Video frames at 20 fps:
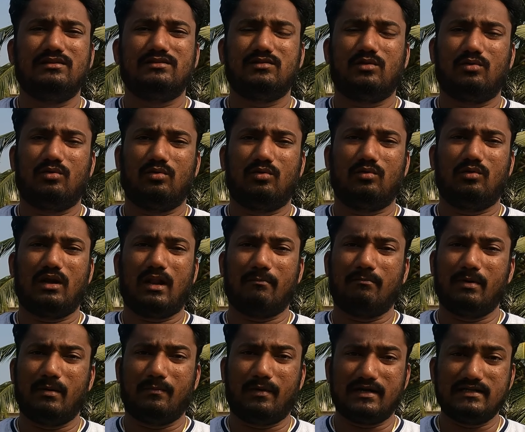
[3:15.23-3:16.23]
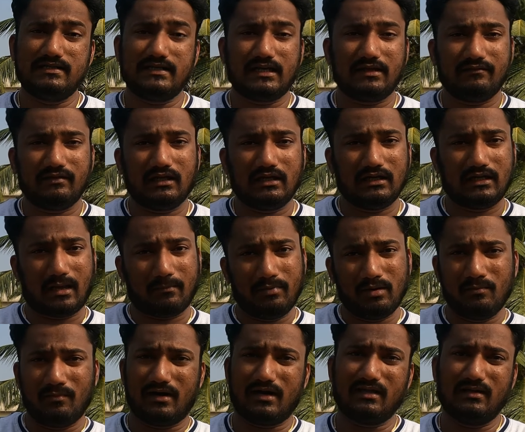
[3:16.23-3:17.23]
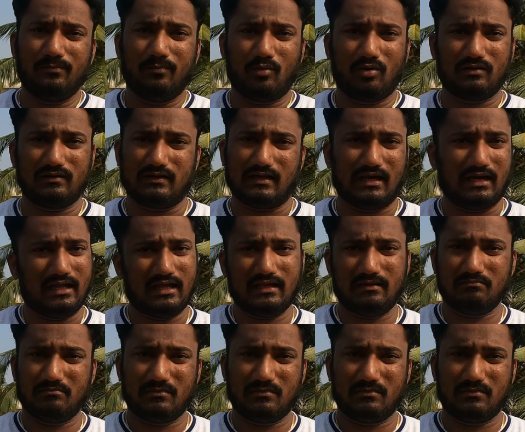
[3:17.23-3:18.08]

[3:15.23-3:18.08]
ஸோ நம்ம பட்ஜெட்டை வந்து டபுள் மடங்கு போகிறதுனால